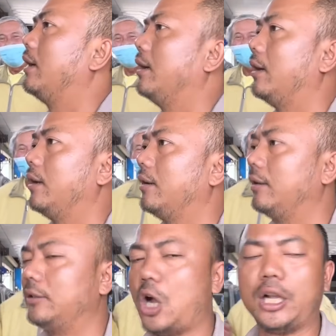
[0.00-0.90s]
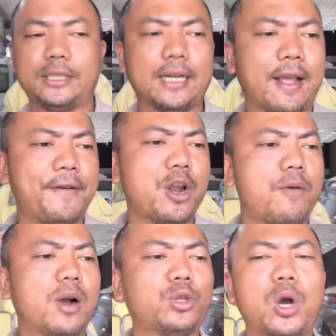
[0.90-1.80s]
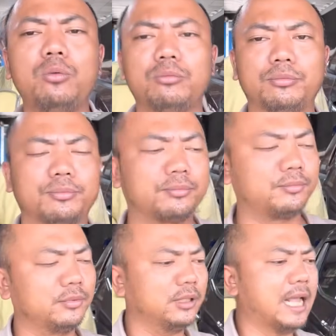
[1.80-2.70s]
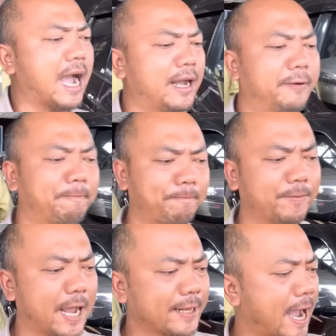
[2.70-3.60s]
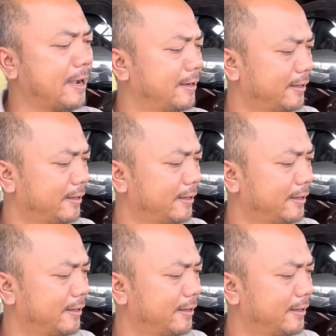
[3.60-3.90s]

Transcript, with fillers: mua cái nhà rồi trên uh, ờ, Phino mới chú trên, uh, ờ, Phino dạ, dạ. dạ dạ